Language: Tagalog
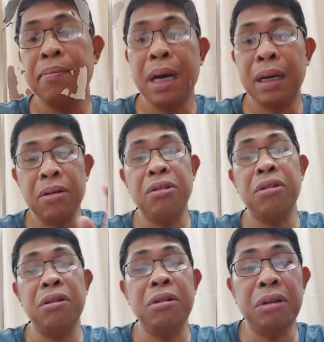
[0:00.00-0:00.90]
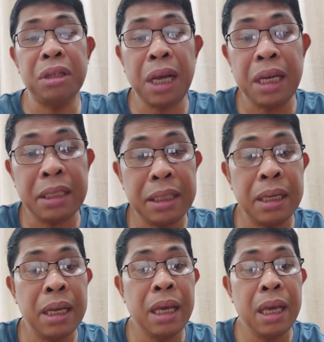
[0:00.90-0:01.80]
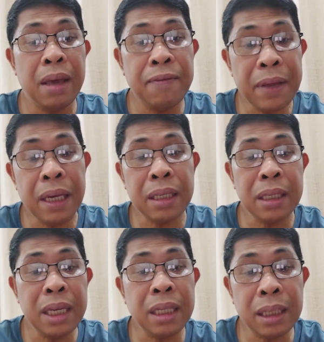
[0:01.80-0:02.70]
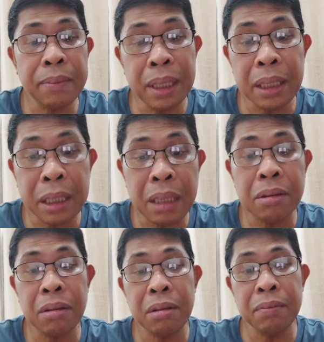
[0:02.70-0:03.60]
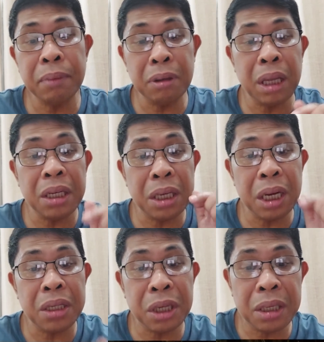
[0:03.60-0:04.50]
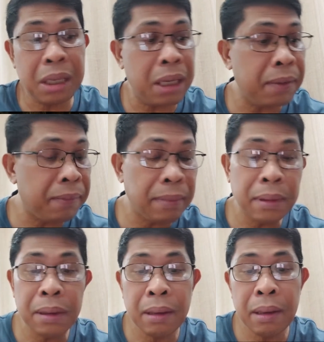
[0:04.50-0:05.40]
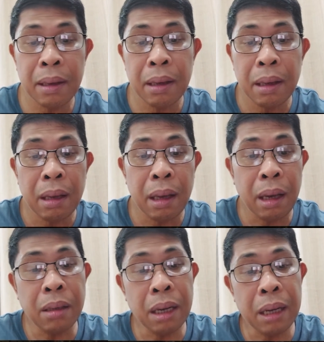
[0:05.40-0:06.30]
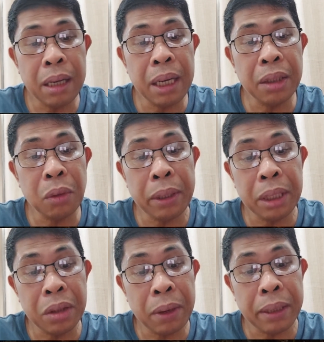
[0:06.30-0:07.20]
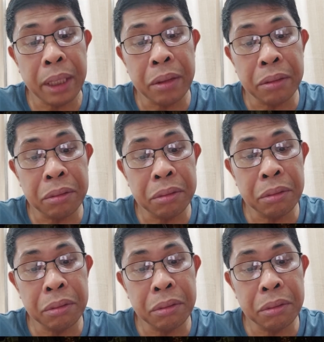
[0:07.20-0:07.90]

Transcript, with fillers: Marcos Jr. says he fears destabilization, potential cheating in halalan 2022.